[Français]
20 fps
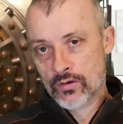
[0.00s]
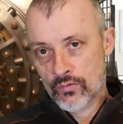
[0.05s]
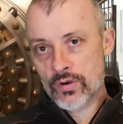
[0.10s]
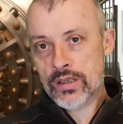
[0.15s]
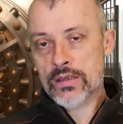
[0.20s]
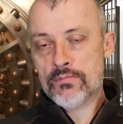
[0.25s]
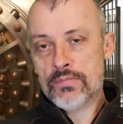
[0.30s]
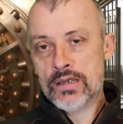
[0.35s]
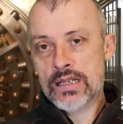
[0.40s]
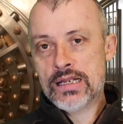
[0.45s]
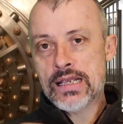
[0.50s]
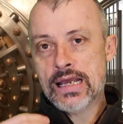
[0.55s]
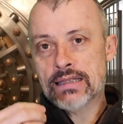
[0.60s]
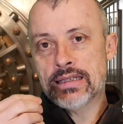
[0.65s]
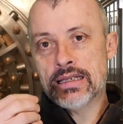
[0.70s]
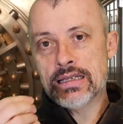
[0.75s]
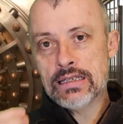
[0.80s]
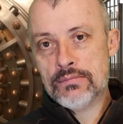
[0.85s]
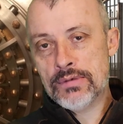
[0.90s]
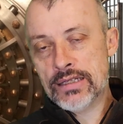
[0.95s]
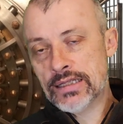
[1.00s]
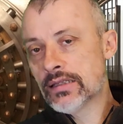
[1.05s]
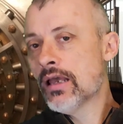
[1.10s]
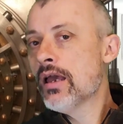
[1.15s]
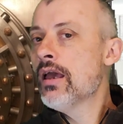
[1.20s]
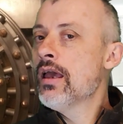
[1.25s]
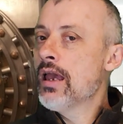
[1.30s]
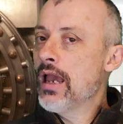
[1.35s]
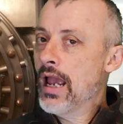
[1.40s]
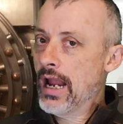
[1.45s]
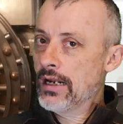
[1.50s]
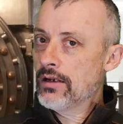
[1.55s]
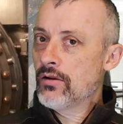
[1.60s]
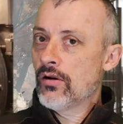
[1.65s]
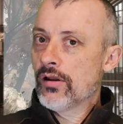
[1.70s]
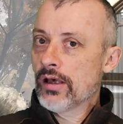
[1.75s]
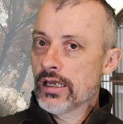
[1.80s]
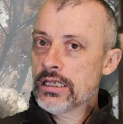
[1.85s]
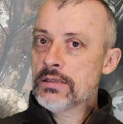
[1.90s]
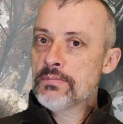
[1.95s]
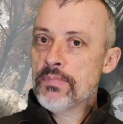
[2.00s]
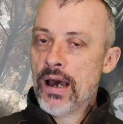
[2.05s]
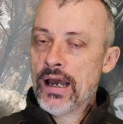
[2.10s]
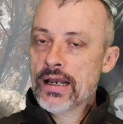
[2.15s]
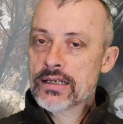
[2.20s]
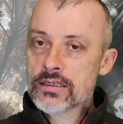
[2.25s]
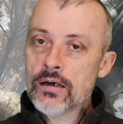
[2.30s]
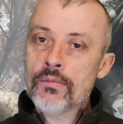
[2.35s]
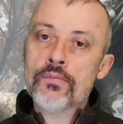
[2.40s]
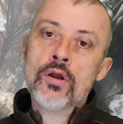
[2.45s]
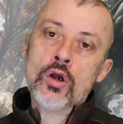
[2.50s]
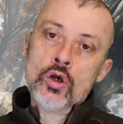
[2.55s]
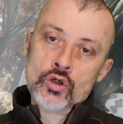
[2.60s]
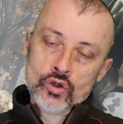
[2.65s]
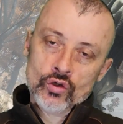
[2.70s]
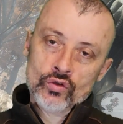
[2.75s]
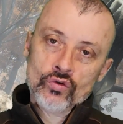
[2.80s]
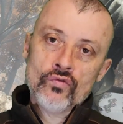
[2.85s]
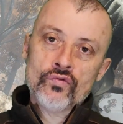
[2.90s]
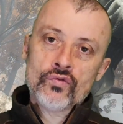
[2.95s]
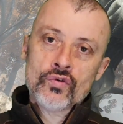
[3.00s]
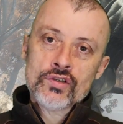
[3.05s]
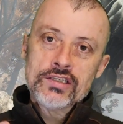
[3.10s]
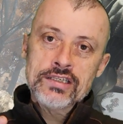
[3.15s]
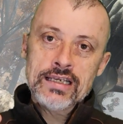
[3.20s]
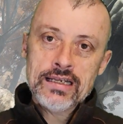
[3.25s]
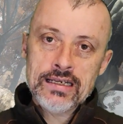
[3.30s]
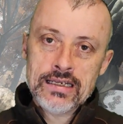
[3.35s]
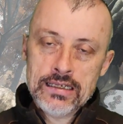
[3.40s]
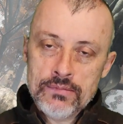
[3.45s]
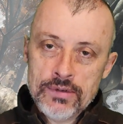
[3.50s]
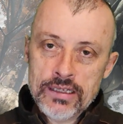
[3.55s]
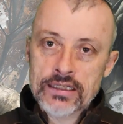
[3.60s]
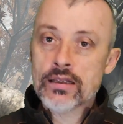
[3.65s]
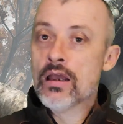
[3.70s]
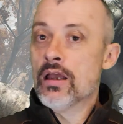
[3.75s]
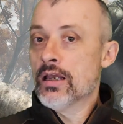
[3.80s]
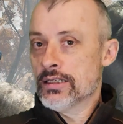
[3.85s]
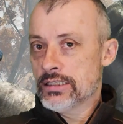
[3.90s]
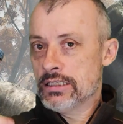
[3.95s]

Oui, mais il y a des limites. Elden Ring, par exemple, je trouve que c'est limite.